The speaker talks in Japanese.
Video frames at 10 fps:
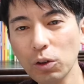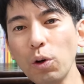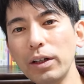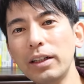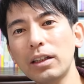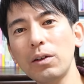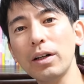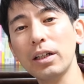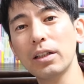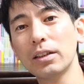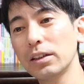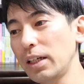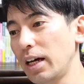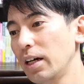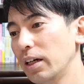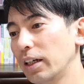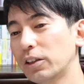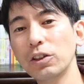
といったわけでですね、えー、